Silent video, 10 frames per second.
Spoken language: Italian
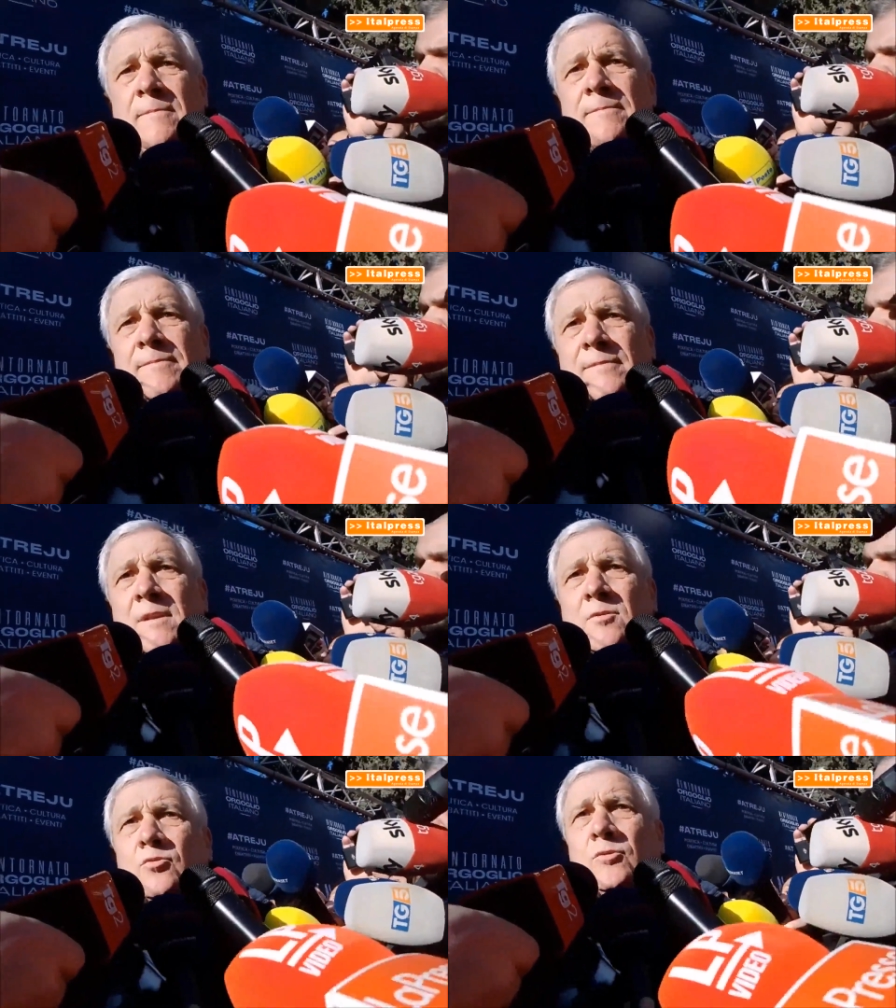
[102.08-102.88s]
che mh,
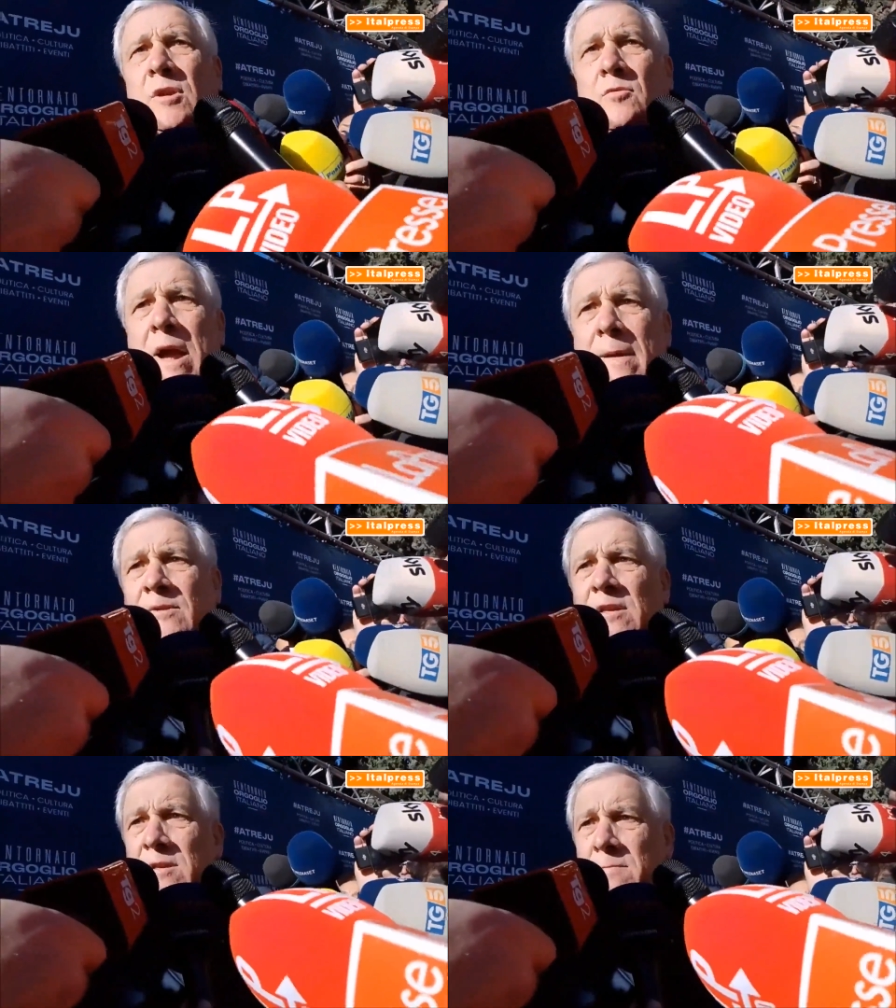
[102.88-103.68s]
mm, tutti
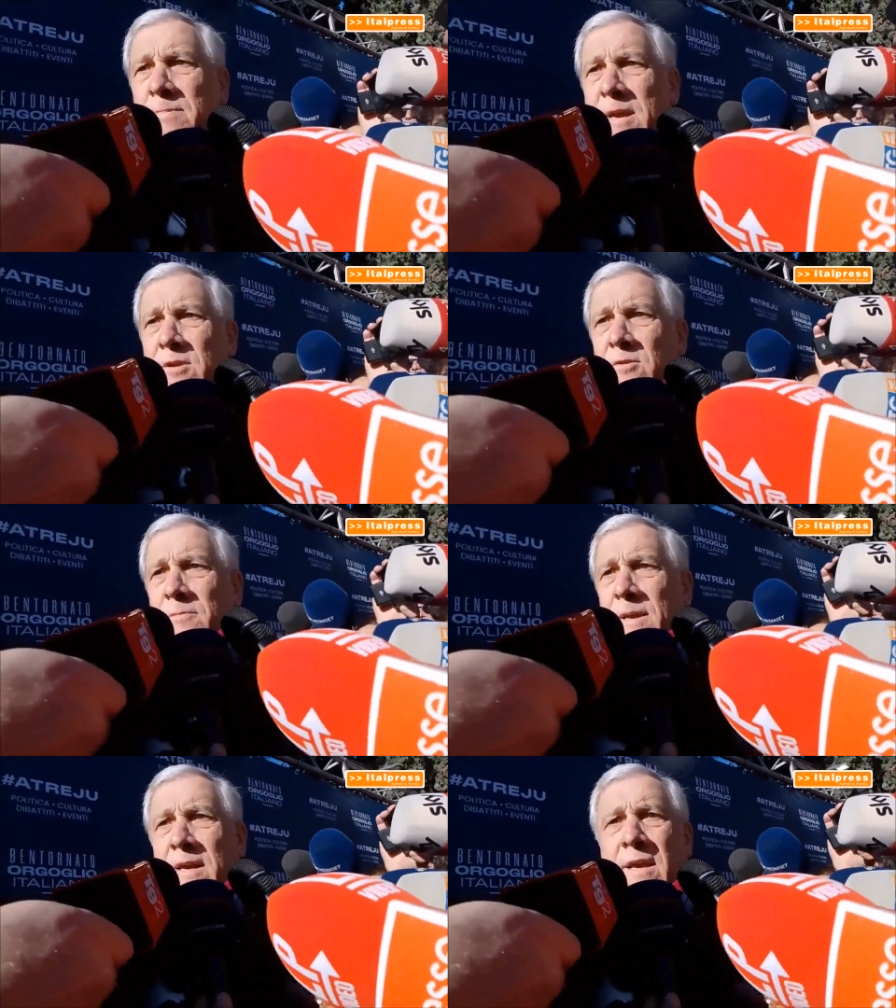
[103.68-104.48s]
quanti si
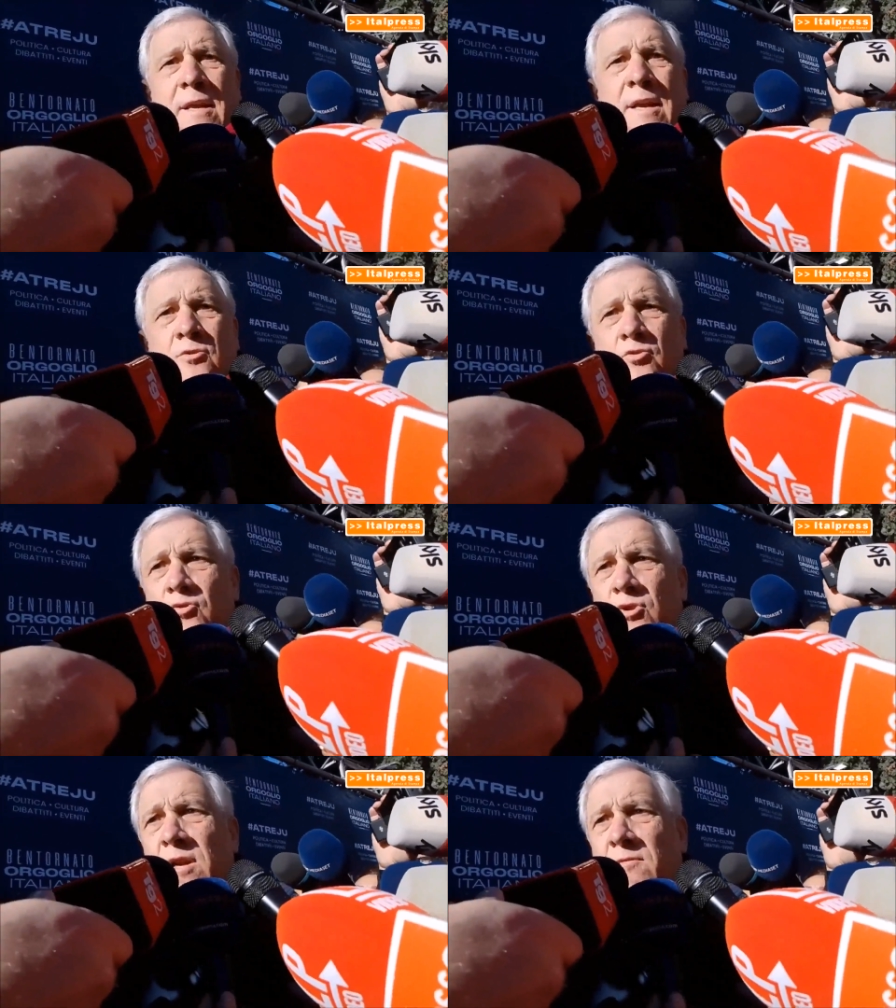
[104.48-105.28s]
impegnino per eh,
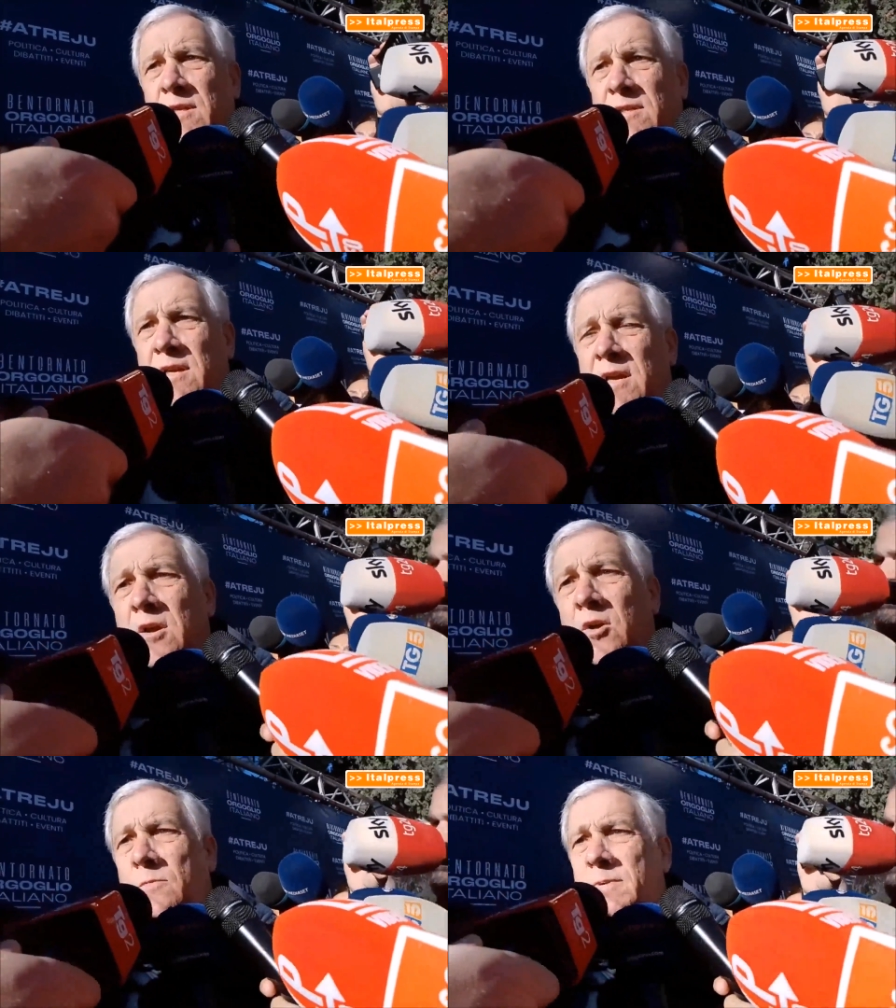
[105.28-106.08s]
raggiungere
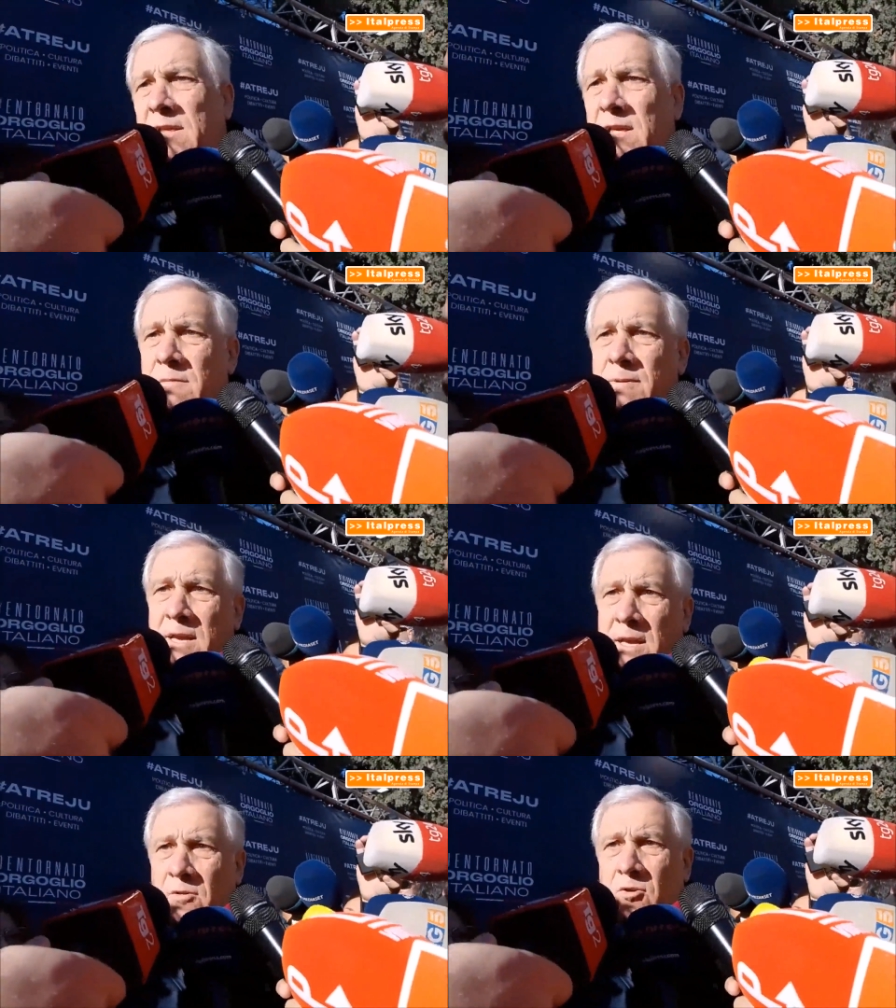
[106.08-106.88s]
questi obiettivi,
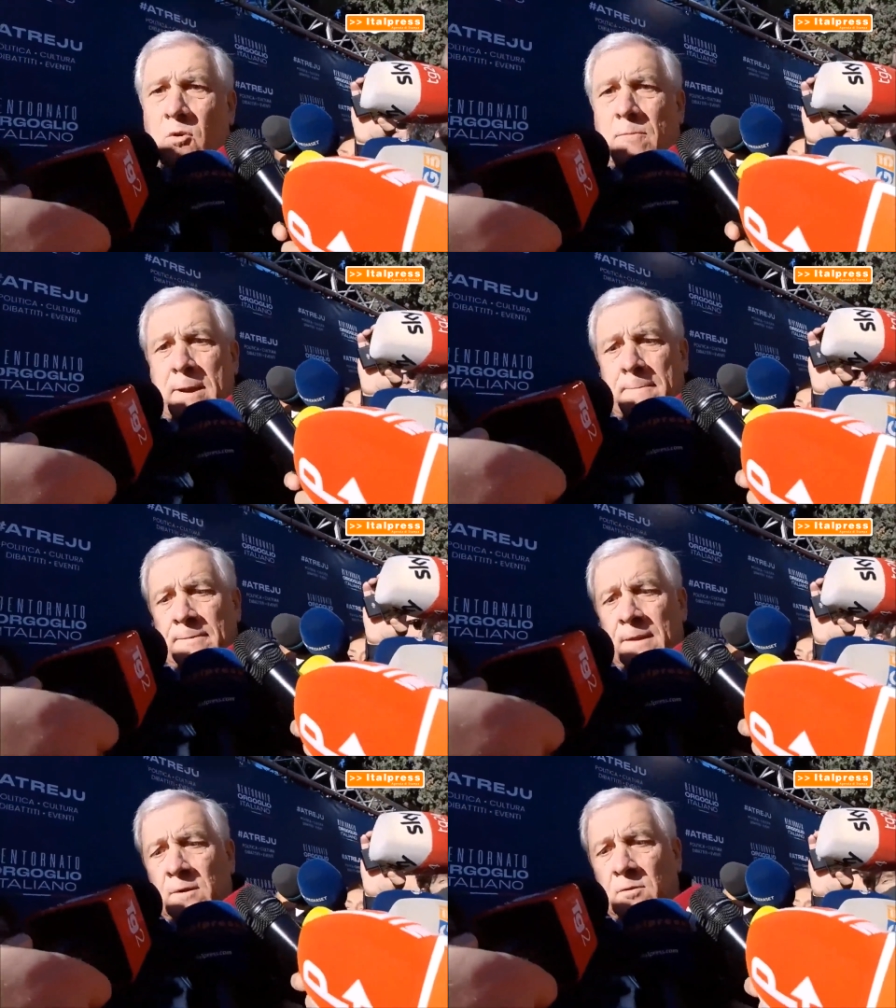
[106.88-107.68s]
perché in
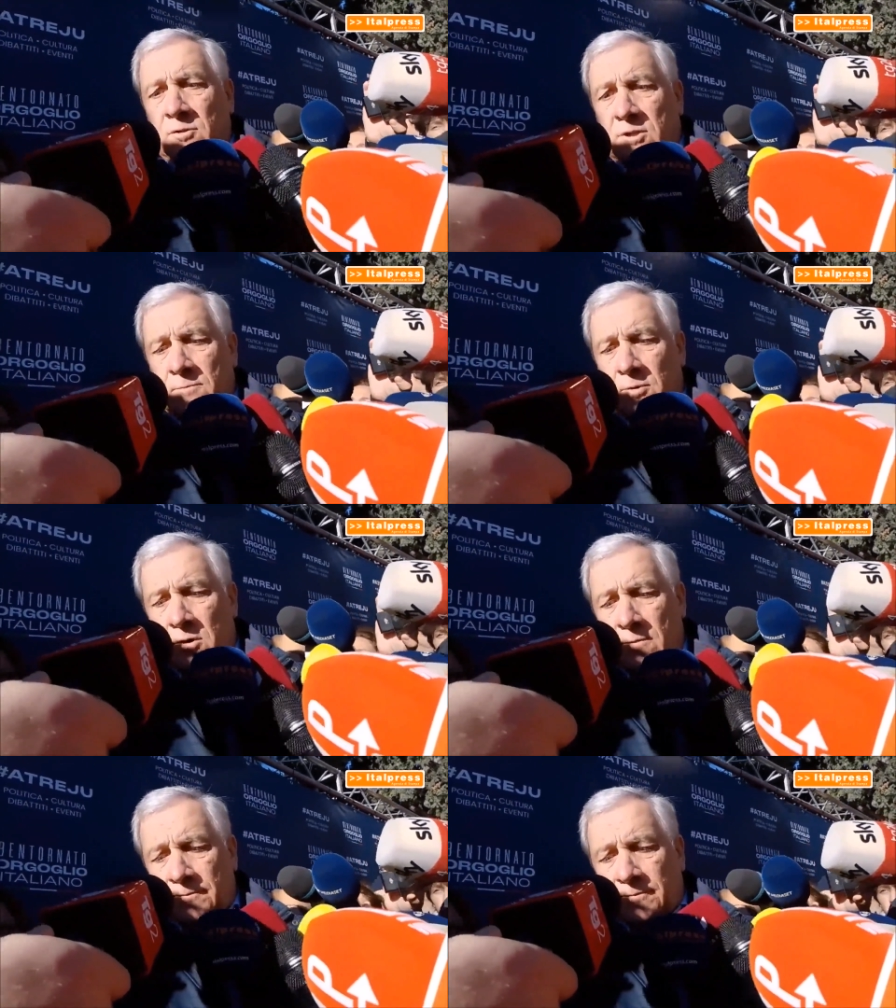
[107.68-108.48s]
Europa non si
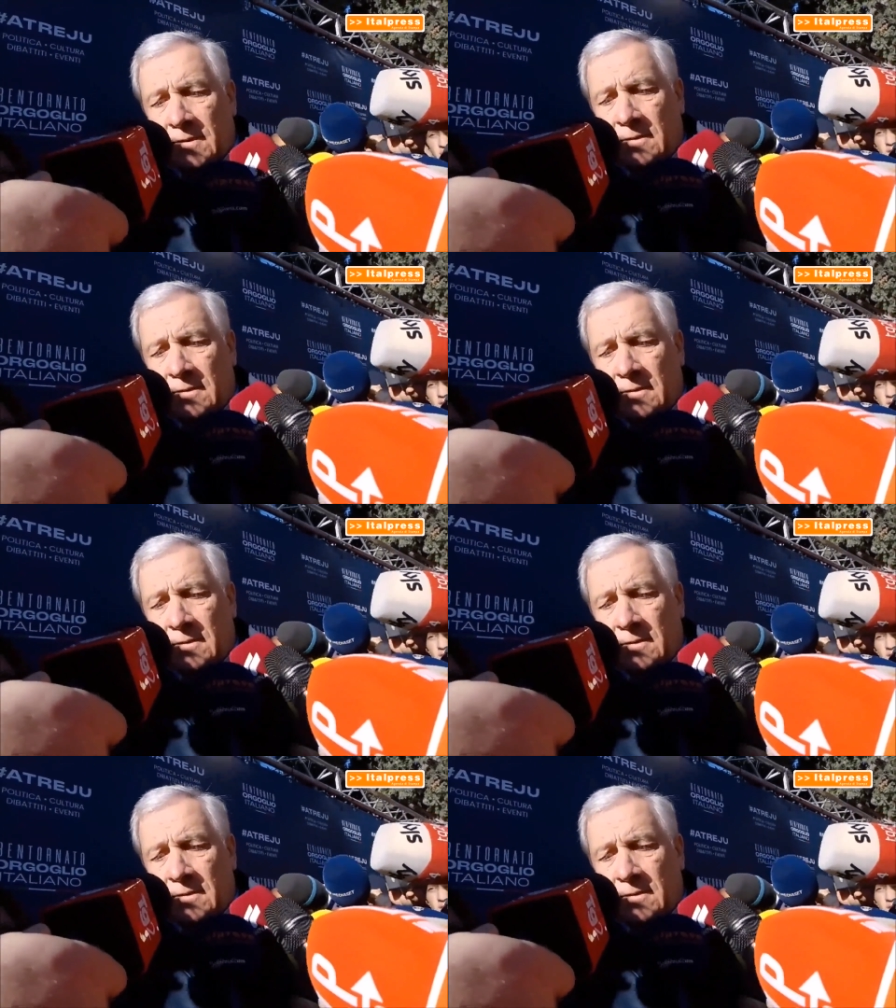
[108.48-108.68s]
può